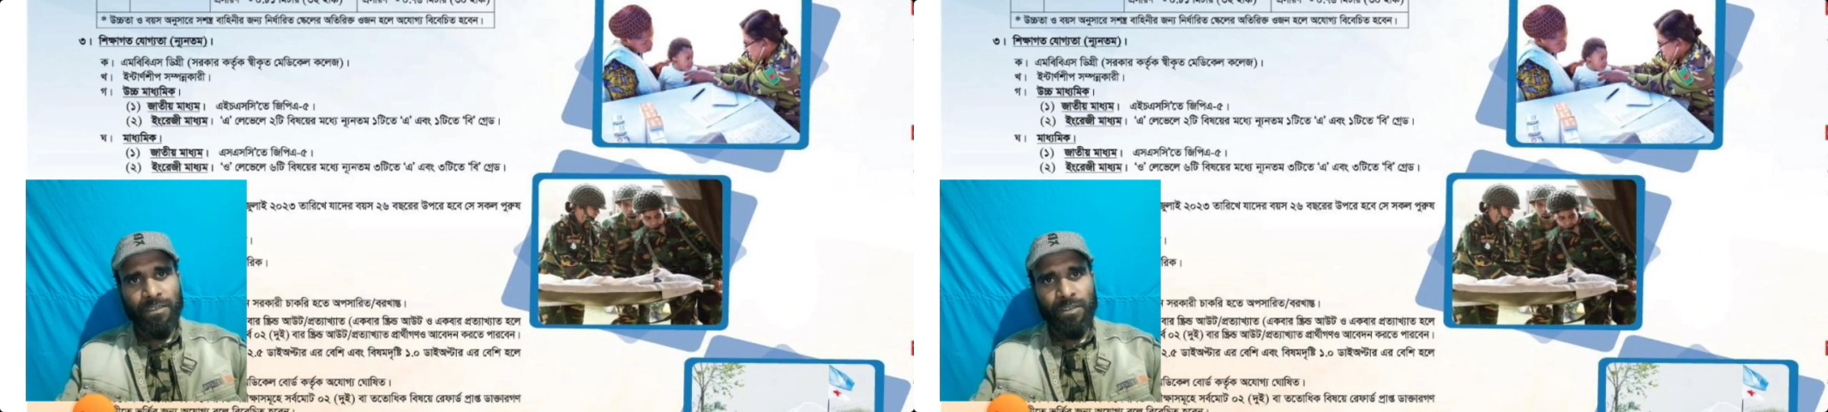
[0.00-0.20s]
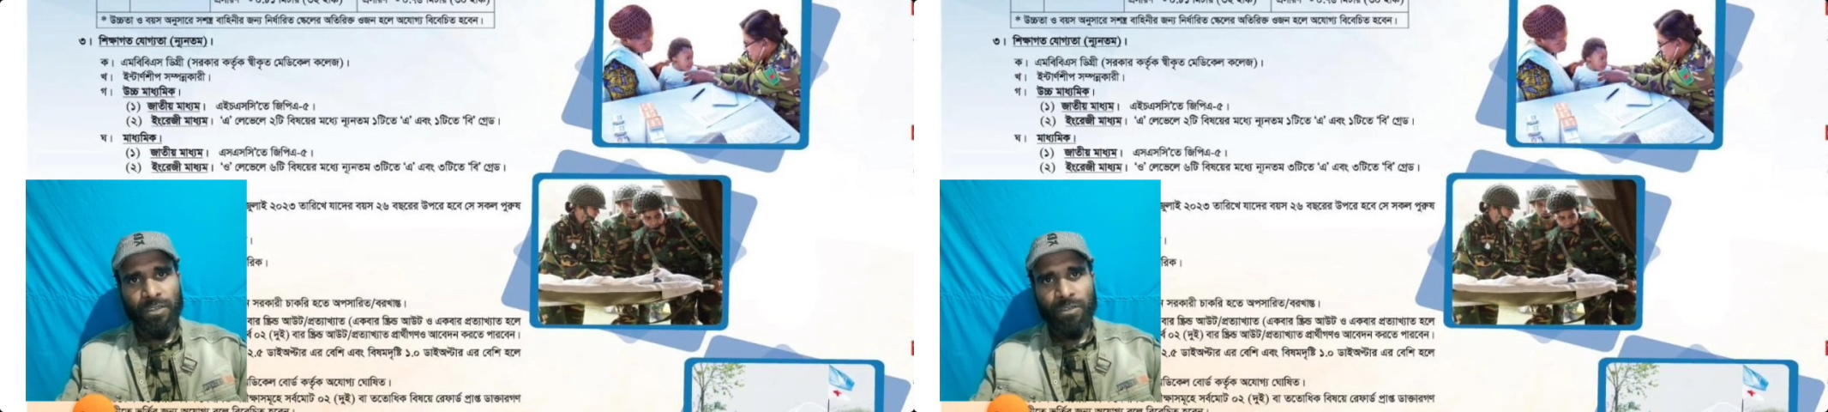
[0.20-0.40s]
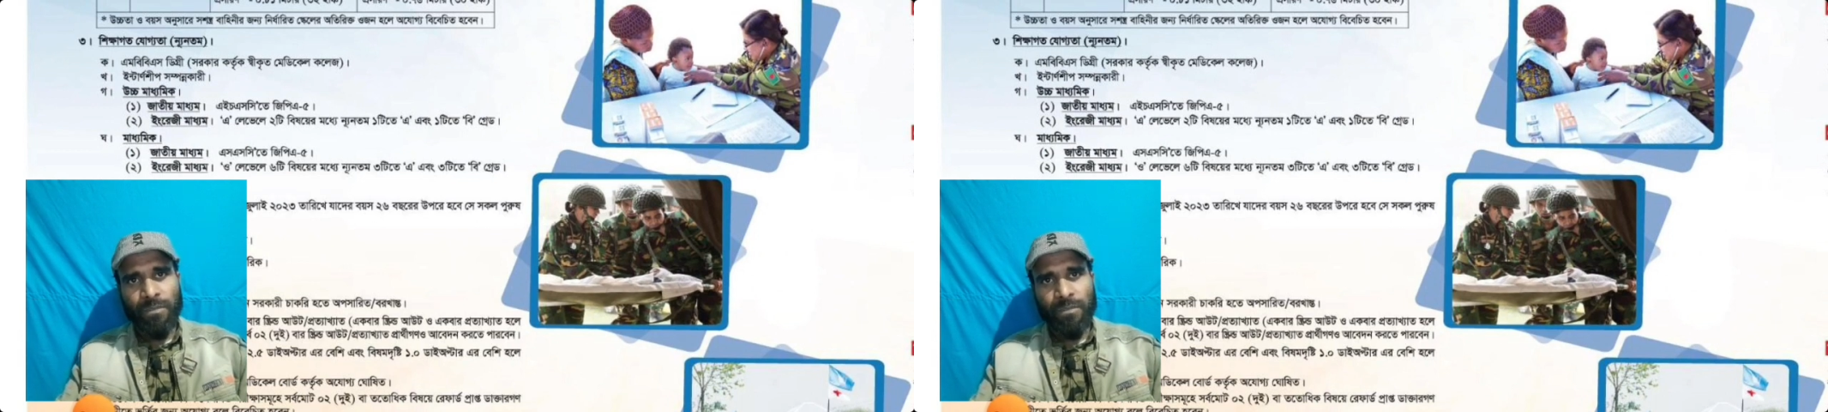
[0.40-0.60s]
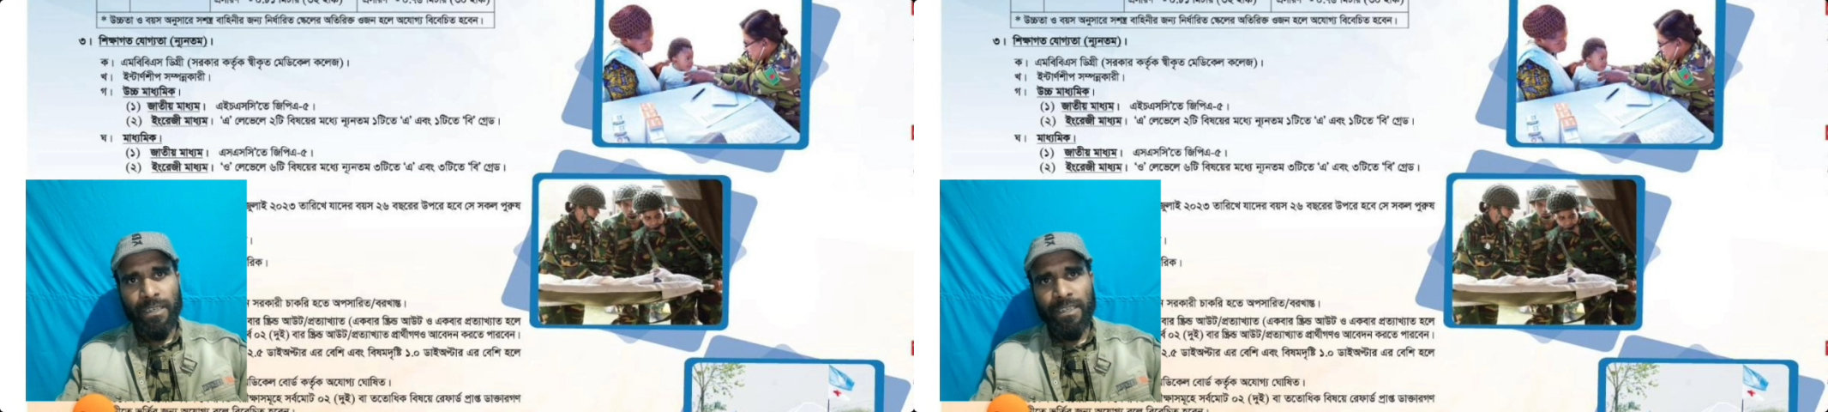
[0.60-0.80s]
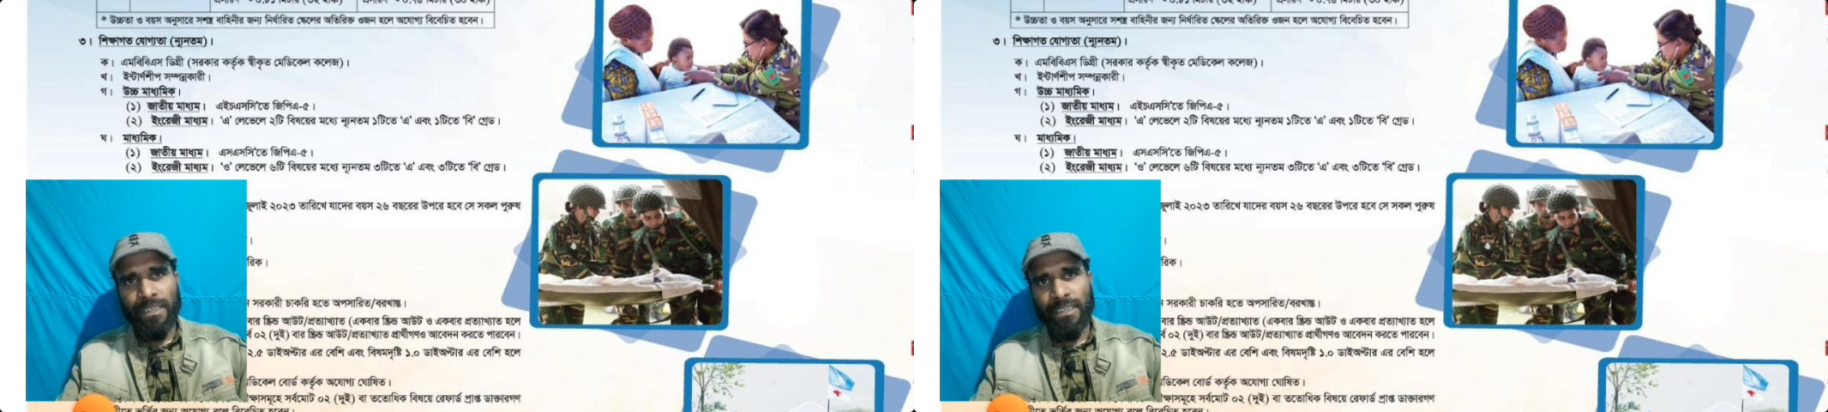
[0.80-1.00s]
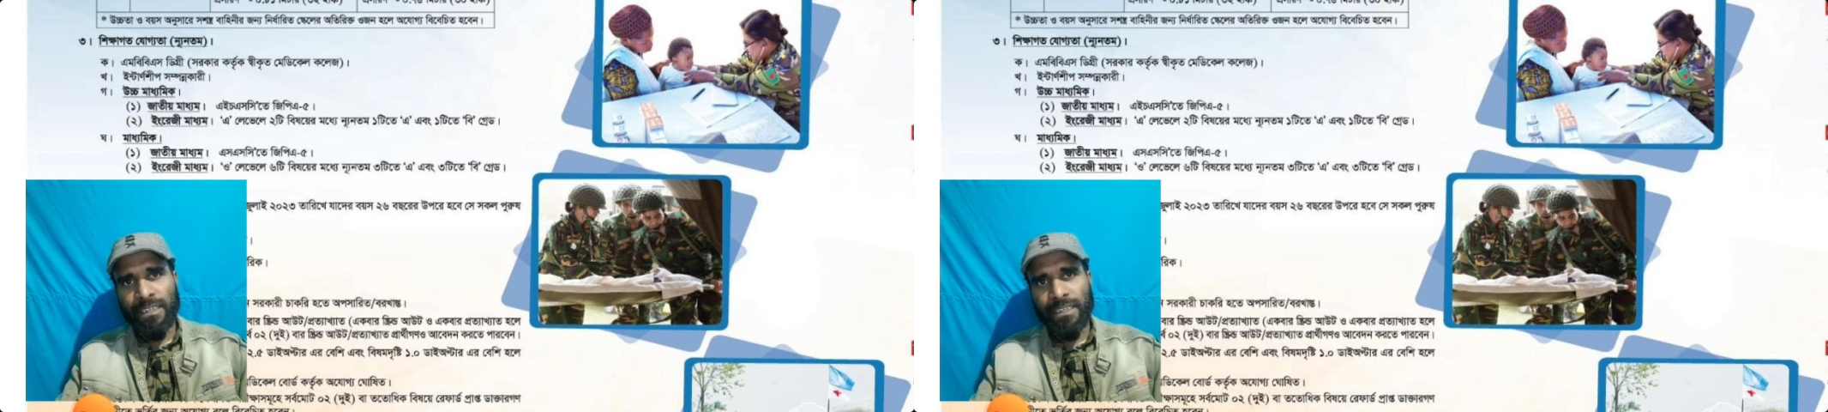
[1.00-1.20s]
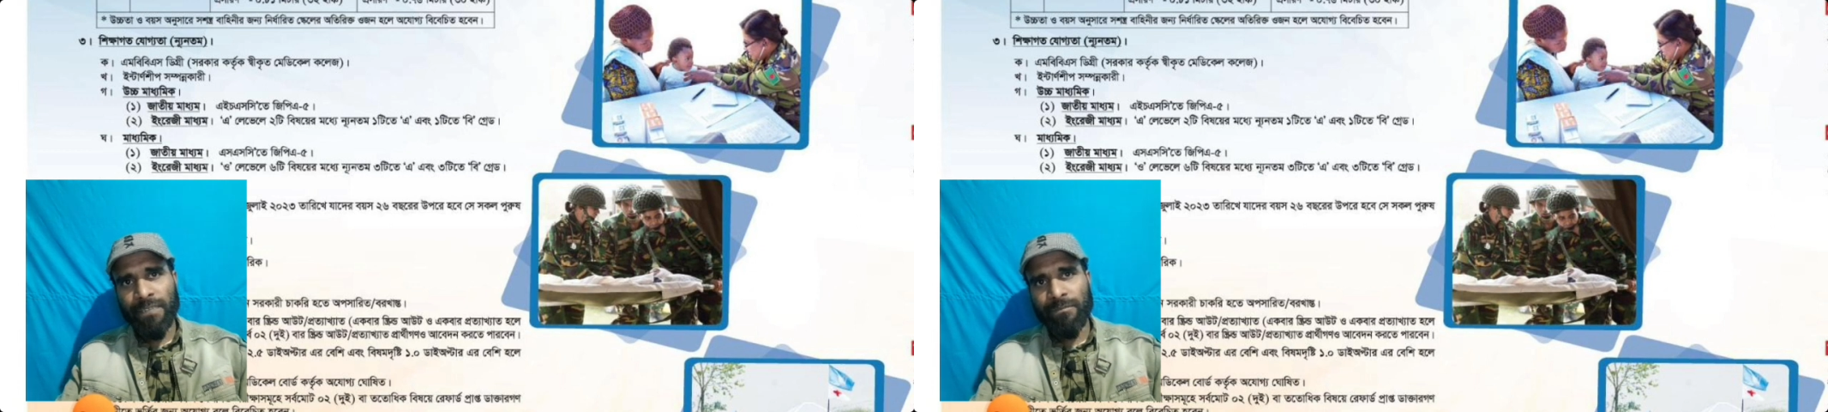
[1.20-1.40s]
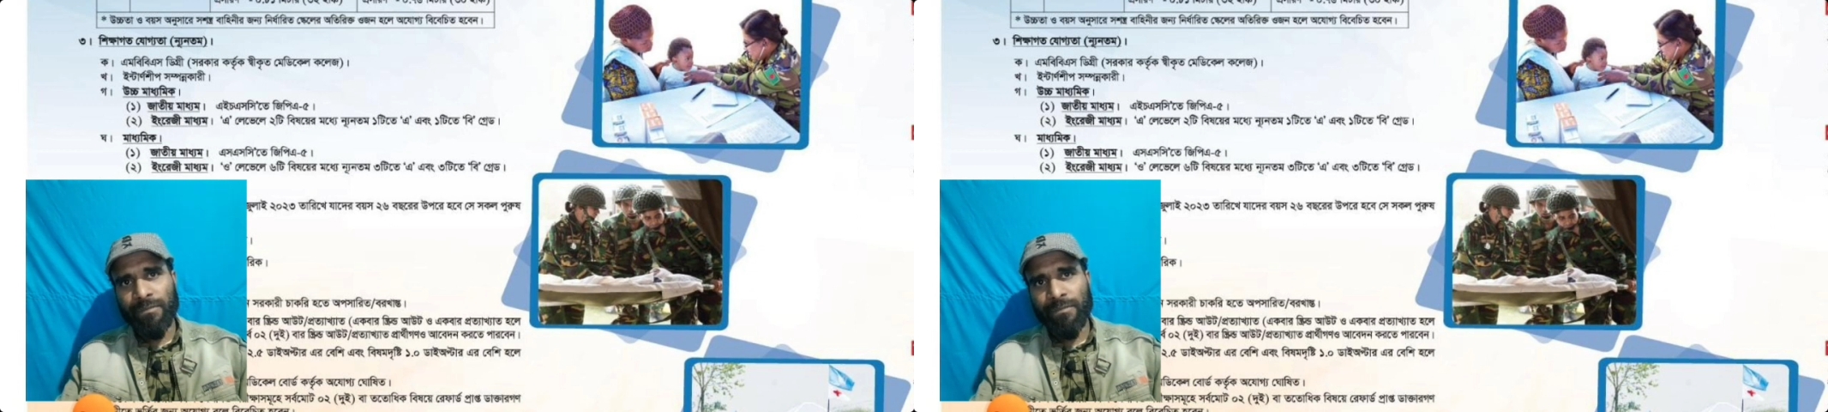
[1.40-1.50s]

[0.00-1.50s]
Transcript: হতে হবে ইন্টার্নশিপ